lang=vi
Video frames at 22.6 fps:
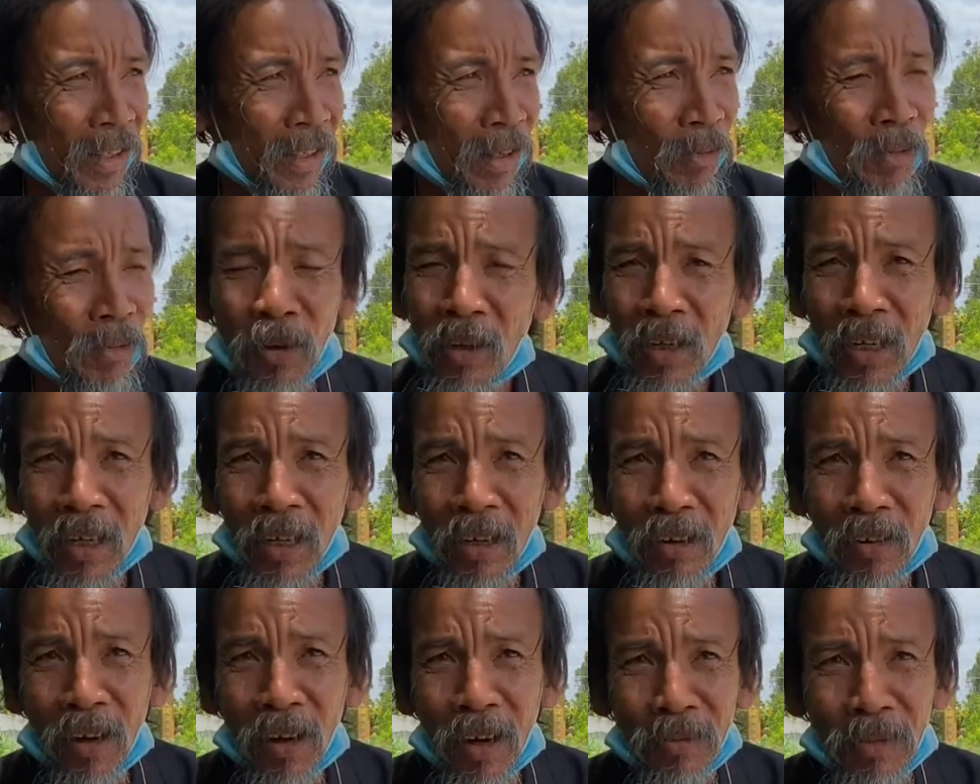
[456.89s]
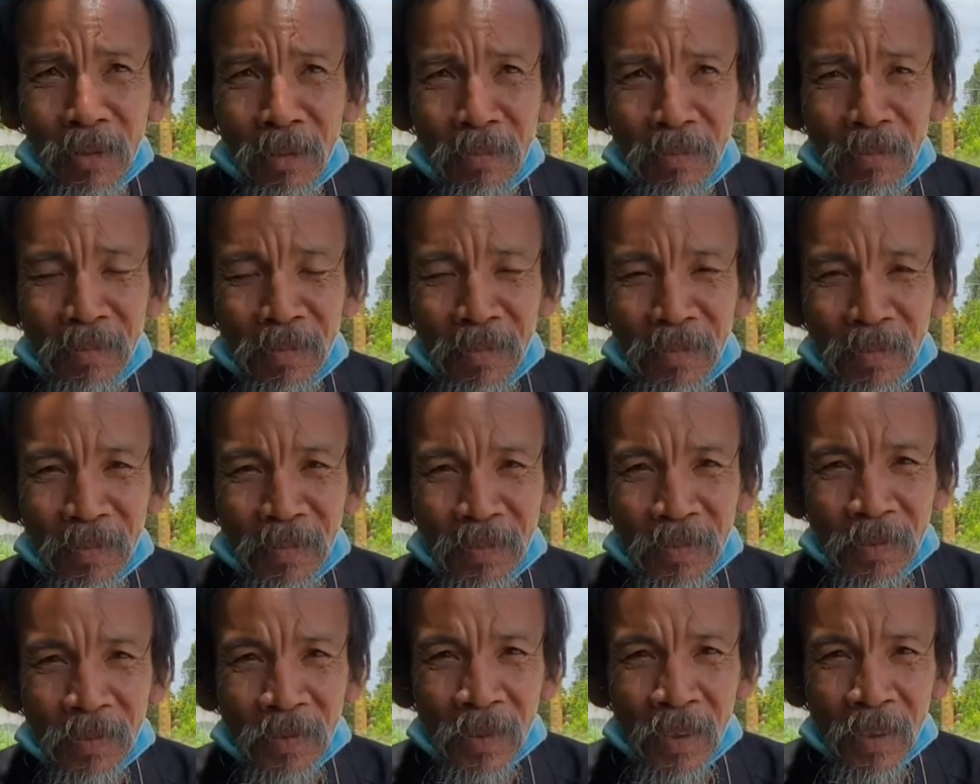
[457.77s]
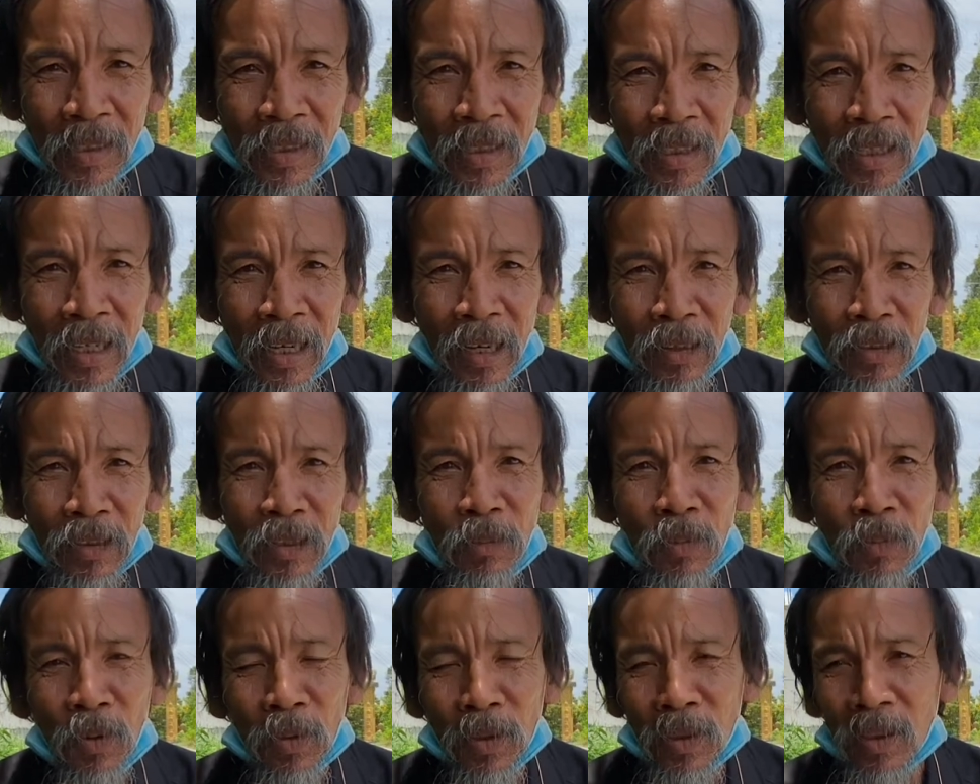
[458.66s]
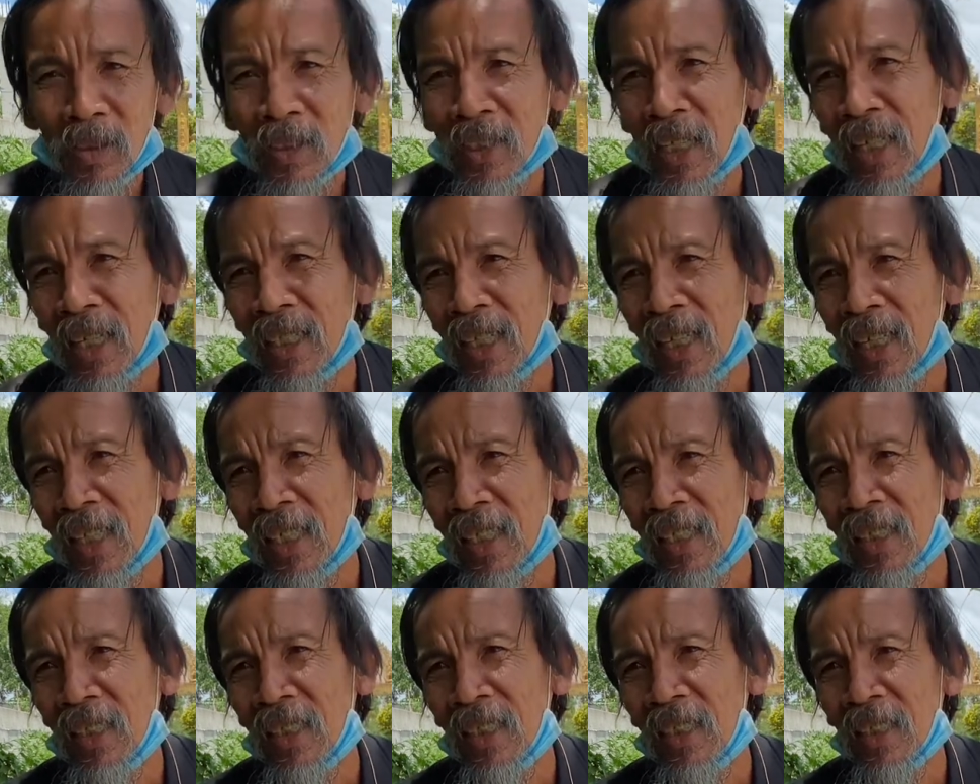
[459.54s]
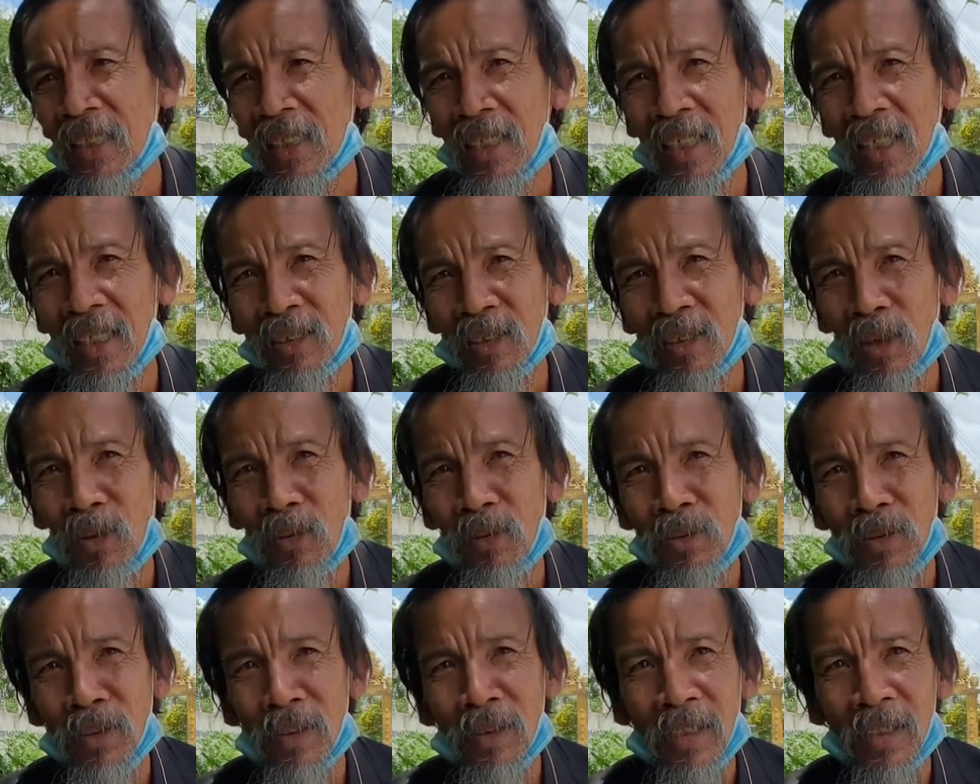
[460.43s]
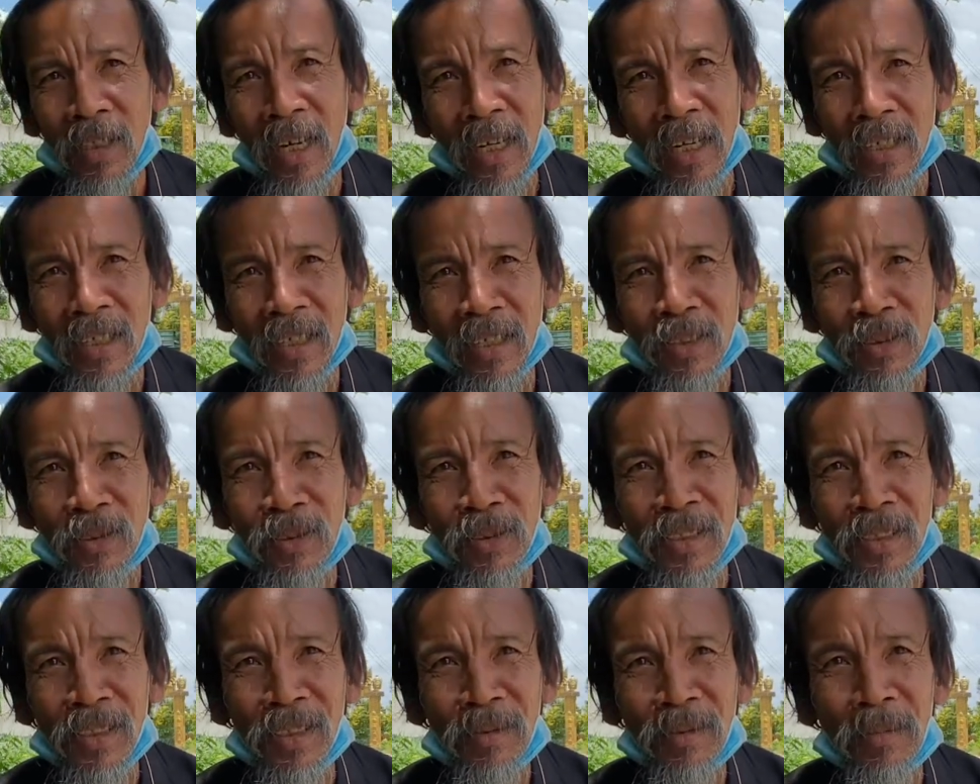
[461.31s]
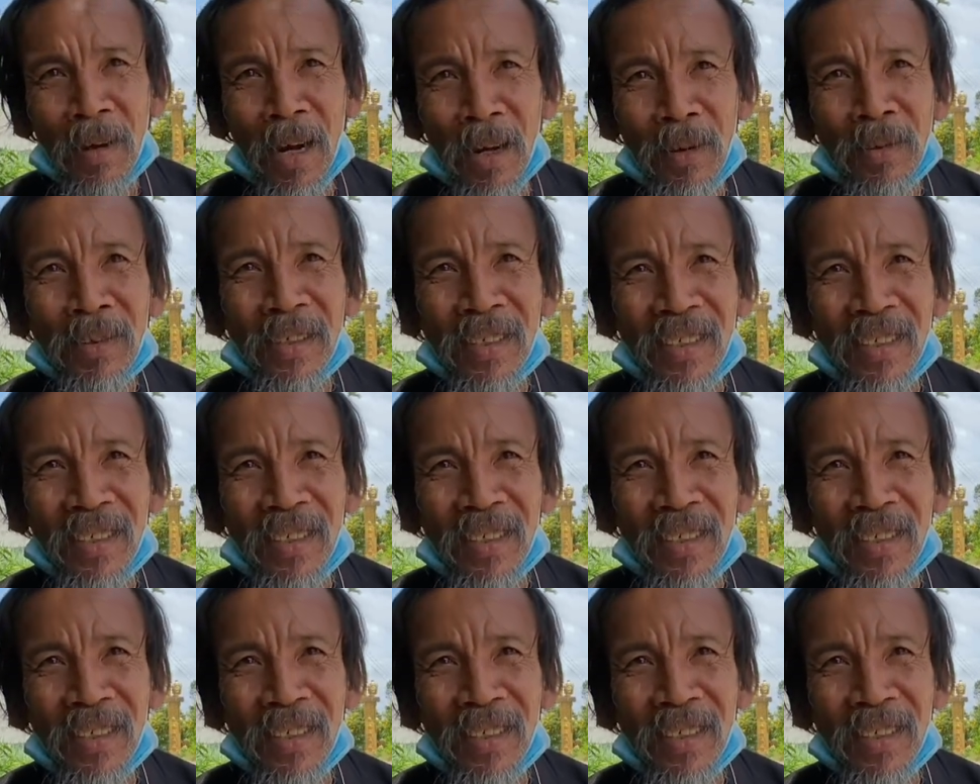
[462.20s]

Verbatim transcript: khoa, khoa học lắm dạ yeah. tiếng bùa dạy người ta cái sợ tổ hành là tôi báo